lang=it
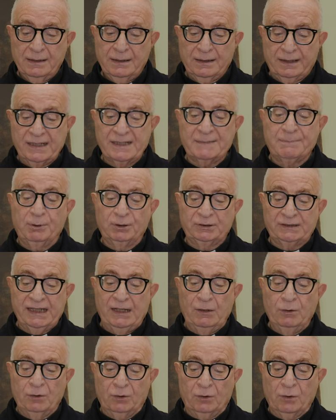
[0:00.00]

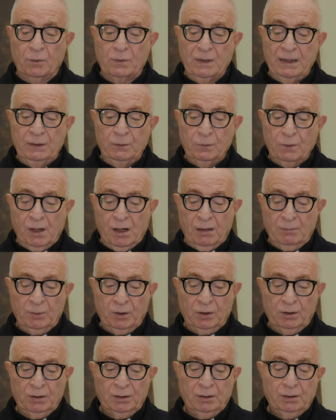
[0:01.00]
Rispose loro
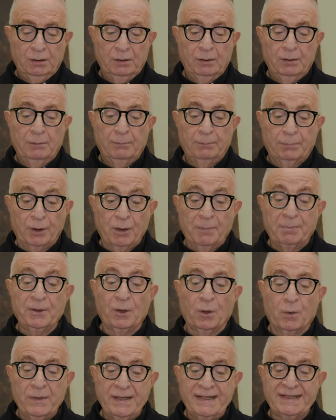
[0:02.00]
quell'uomo,
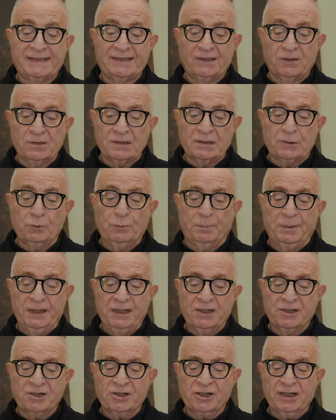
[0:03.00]
proprio questo
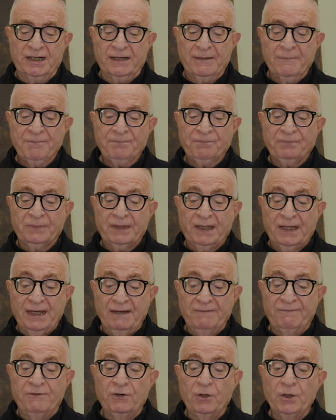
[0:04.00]
stupisce,
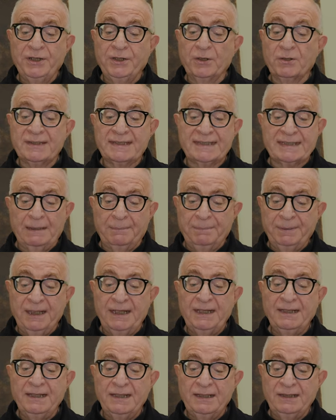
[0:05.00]
che voi non
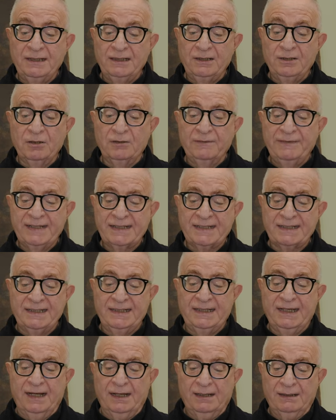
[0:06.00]
sapete di dove
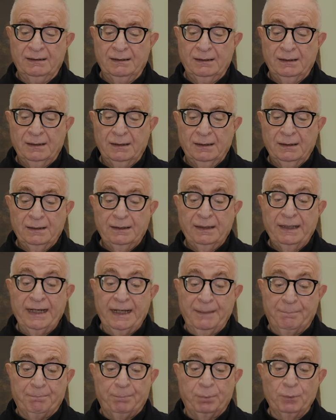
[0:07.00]
sia,
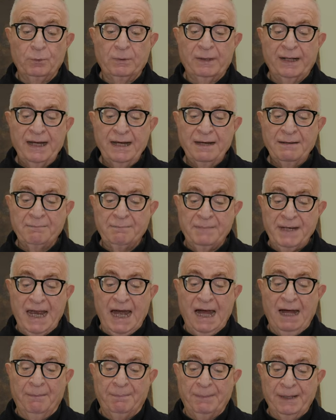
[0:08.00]
eppure mi
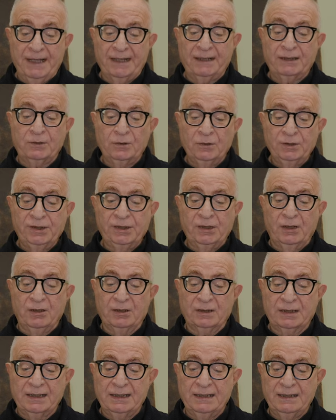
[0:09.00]
ha aperto gli
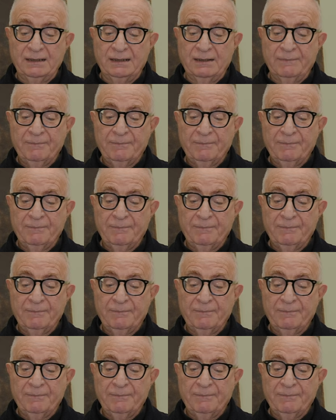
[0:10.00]
occhi.